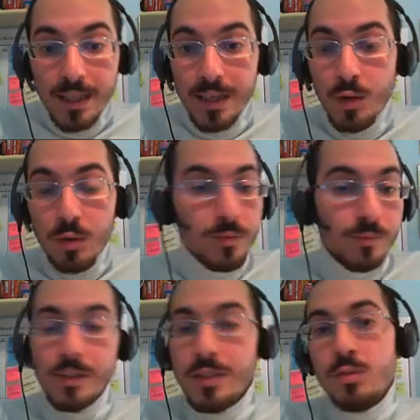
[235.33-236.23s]

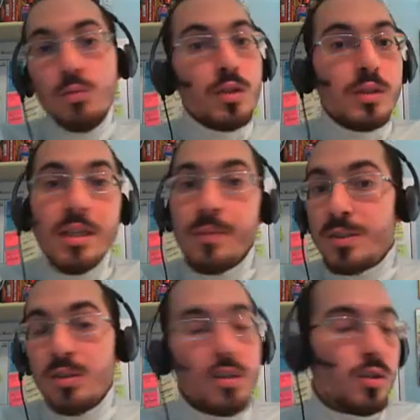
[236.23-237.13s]
il numero degli
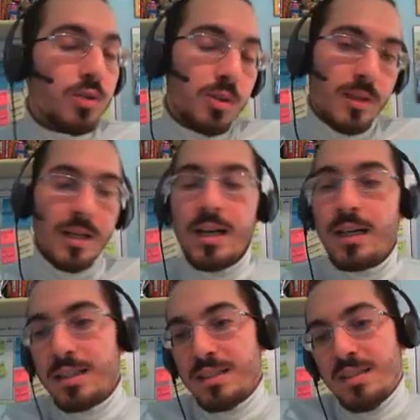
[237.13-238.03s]
episodi continuerà
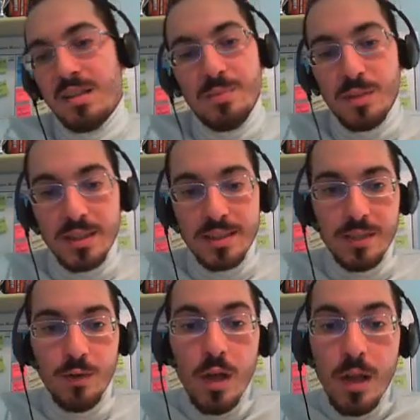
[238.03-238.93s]
ragazzi sarà
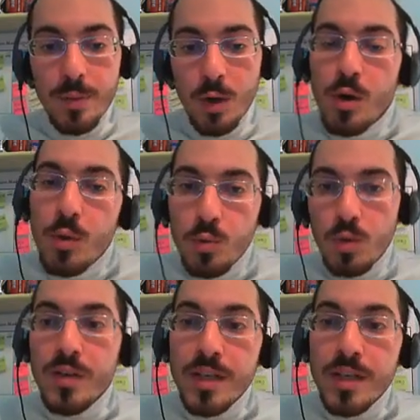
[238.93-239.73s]
progressivo però è un nuovo